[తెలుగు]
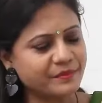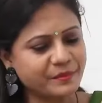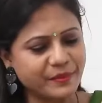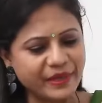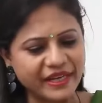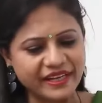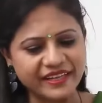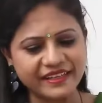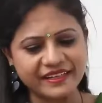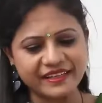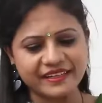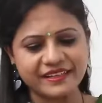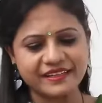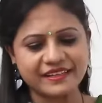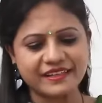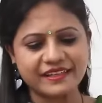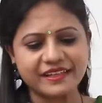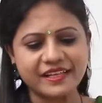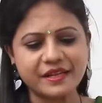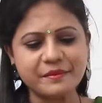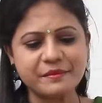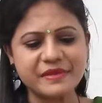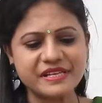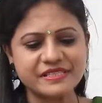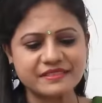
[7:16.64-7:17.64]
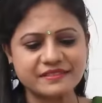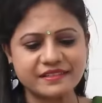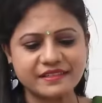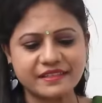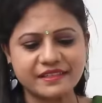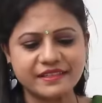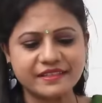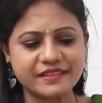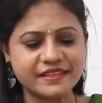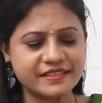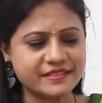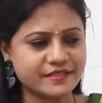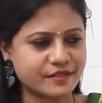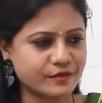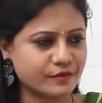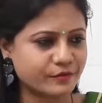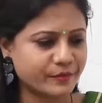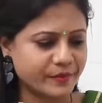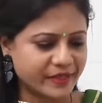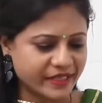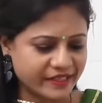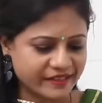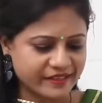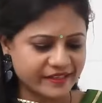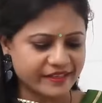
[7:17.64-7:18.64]
మెయిన్ ఏంటంటే మస్కులర్
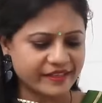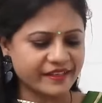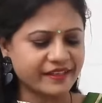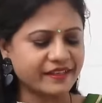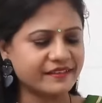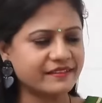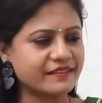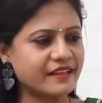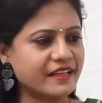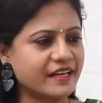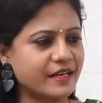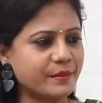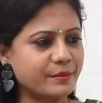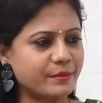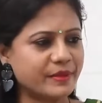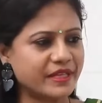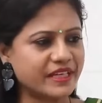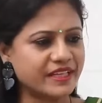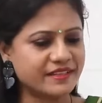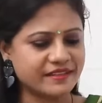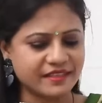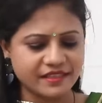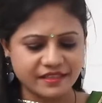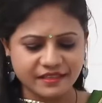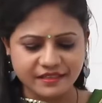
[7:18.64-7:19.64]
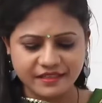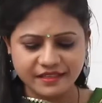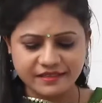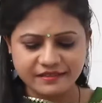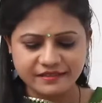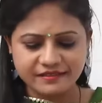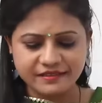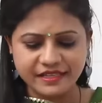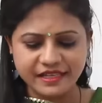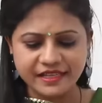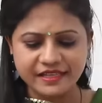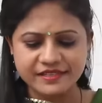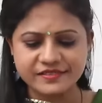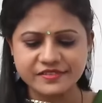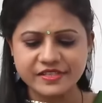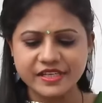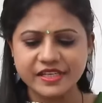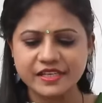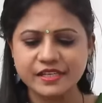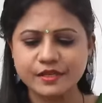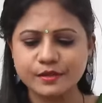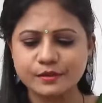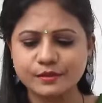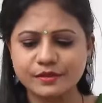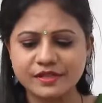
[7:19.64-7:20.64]
డిస్ట్రోపీ అంటే తన పని తన కాదు తన
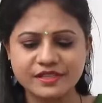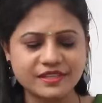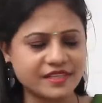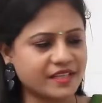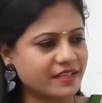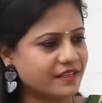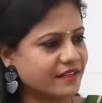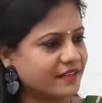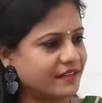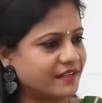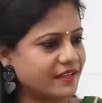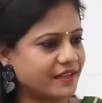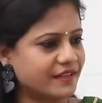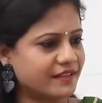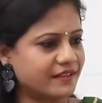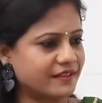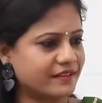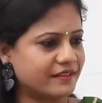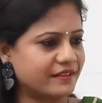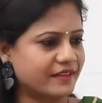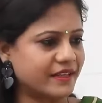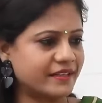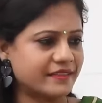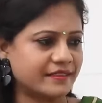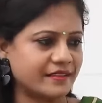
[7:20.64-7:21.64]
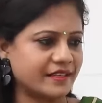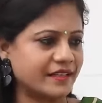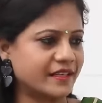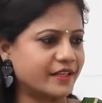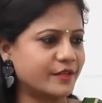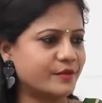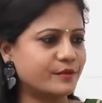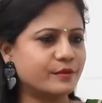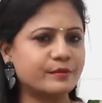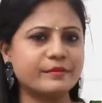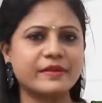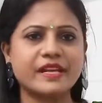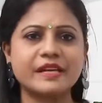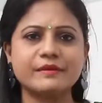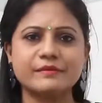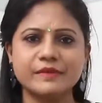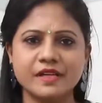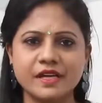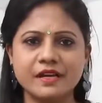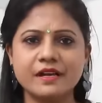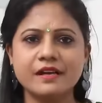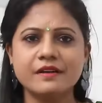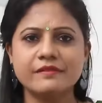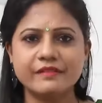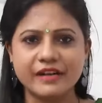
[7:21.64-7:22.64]
చెయ్యి కూడా తను ఇలాగా ఎత్తలేడు మనం
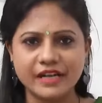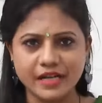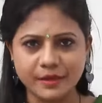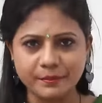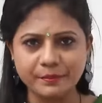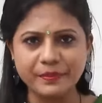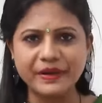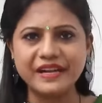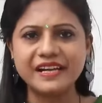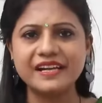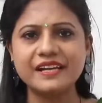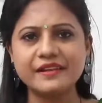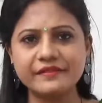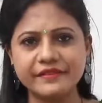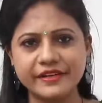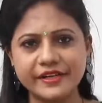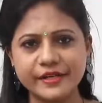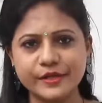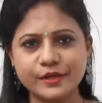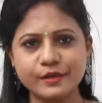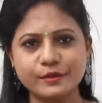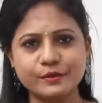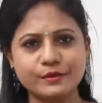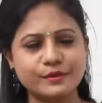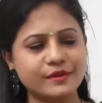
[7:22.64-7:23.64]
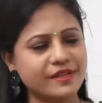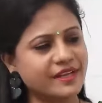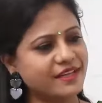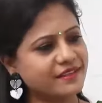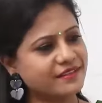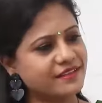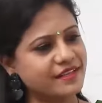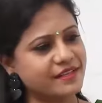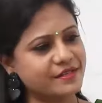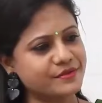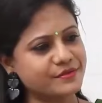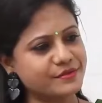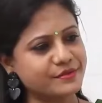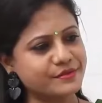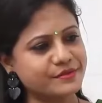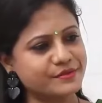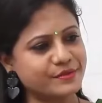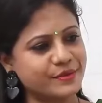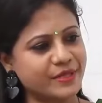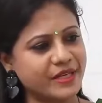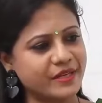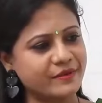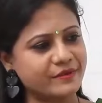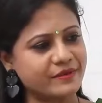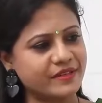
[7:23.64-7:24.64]
వాళ్ళ పెళ్లి వీడియో కూడా అందరూ
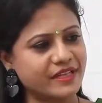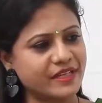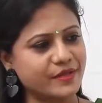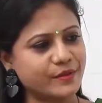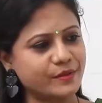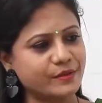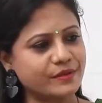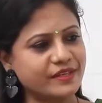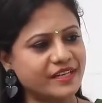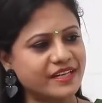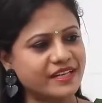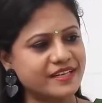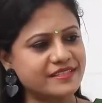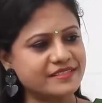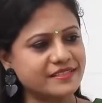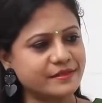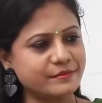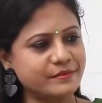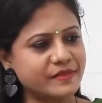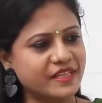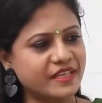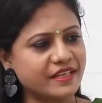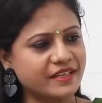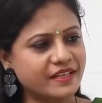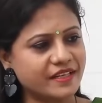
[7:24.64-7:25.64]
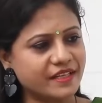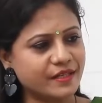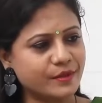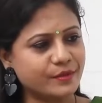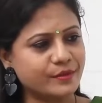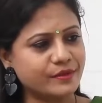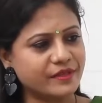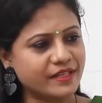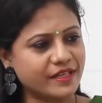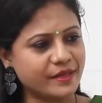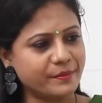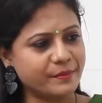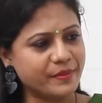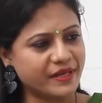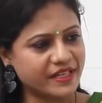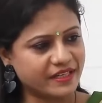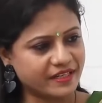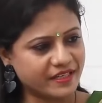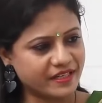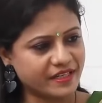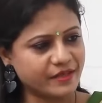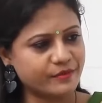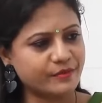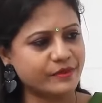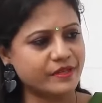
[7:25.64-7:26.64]
చూస్తూనే ఉన్నారు కనీసం దండలు కూడా
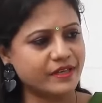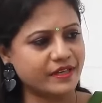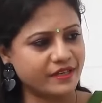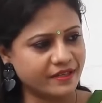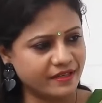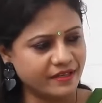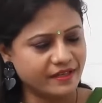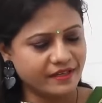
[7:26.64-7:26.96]
పక్కనే ఉన్న